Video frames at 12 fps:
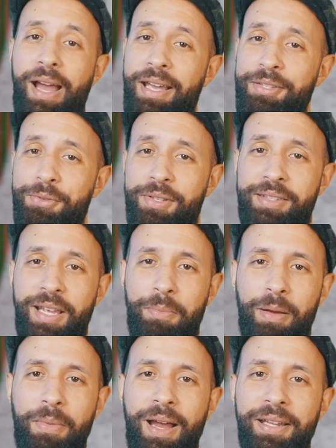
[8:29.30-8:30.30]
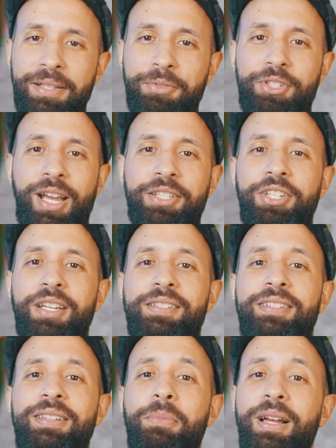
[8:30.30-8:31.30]
Mas o Esteban Marino já
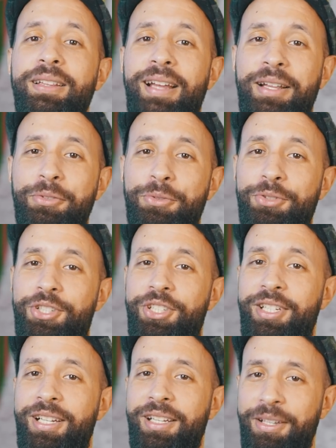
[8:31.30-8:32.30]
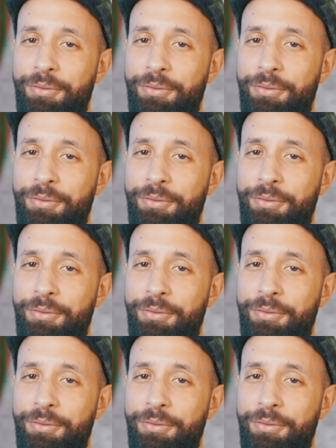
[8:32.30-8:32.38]
tinha se mandado do Chile